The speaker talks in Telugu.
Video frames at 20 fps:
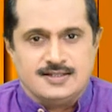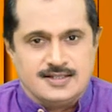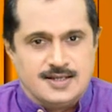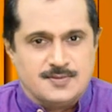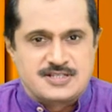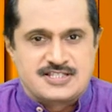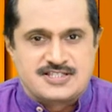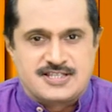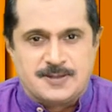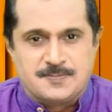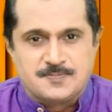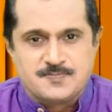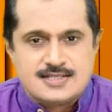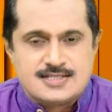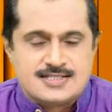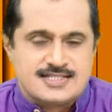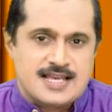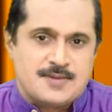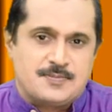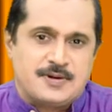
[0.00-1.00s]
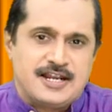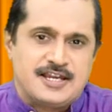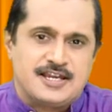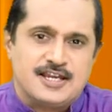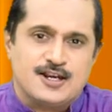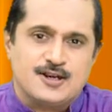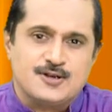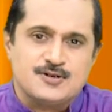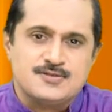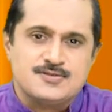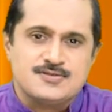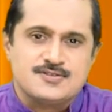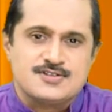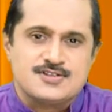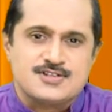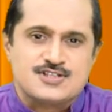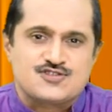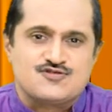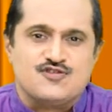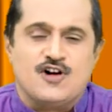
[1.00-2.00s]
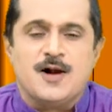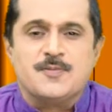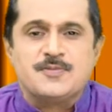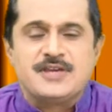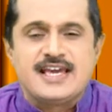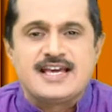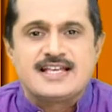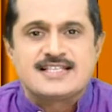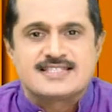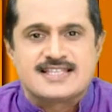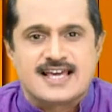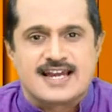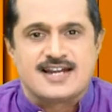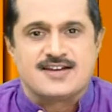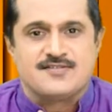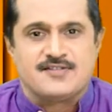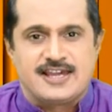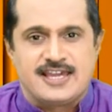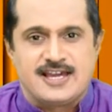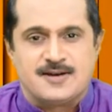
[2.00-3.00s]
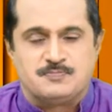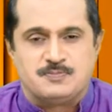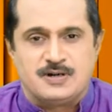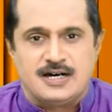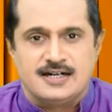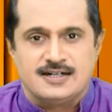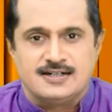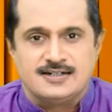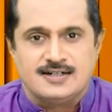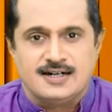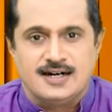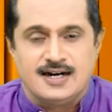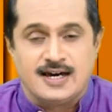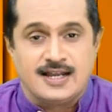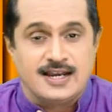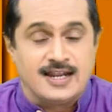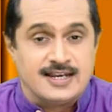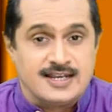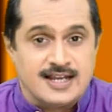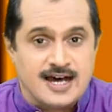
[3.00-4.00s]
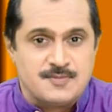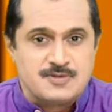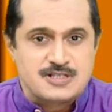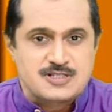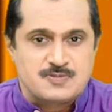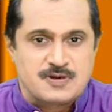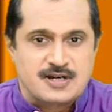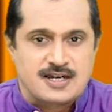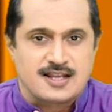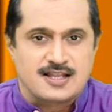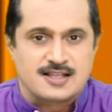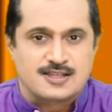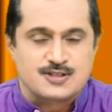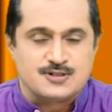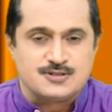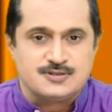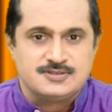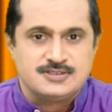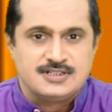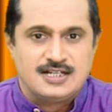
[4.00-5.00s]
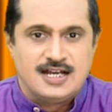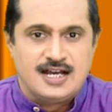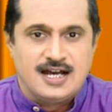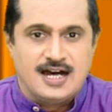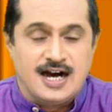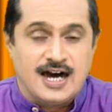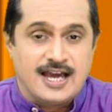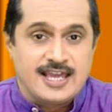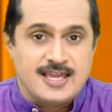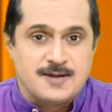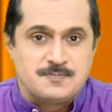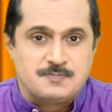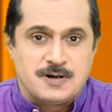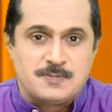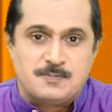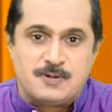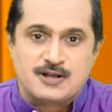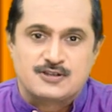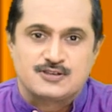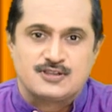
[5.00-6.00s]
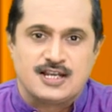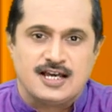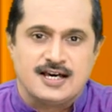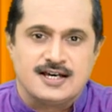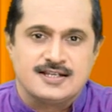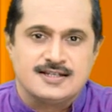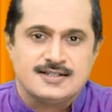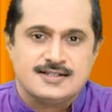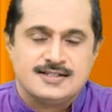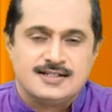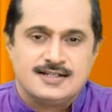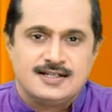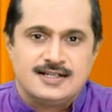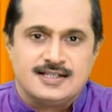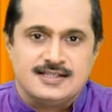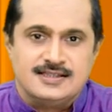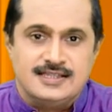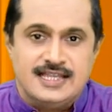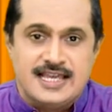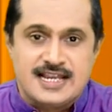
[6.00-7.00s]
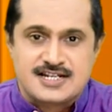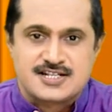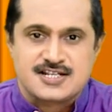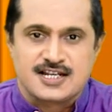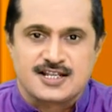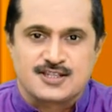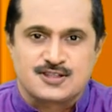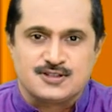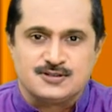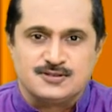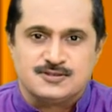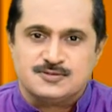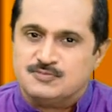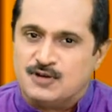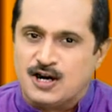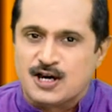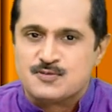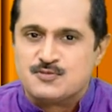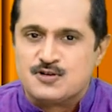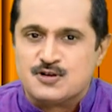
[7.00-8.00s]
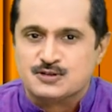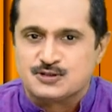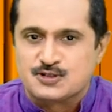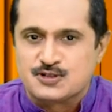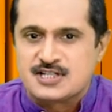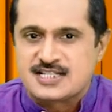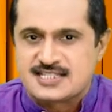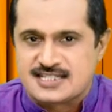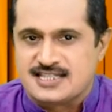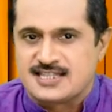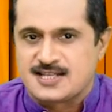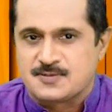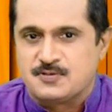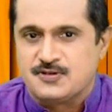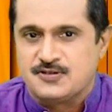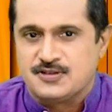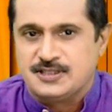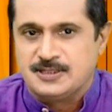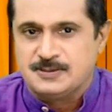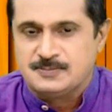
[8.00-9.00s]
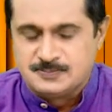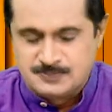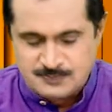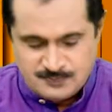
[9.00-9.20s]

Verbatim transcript: నమస్తే శబరిగిరిలో స్వామియే శరణమయ్యప్ప అనే నామస్మరణలతో అయ్యప్ప భక్తుల దీక్షలతో మారుమోగుతున్న సందర్భం ఇది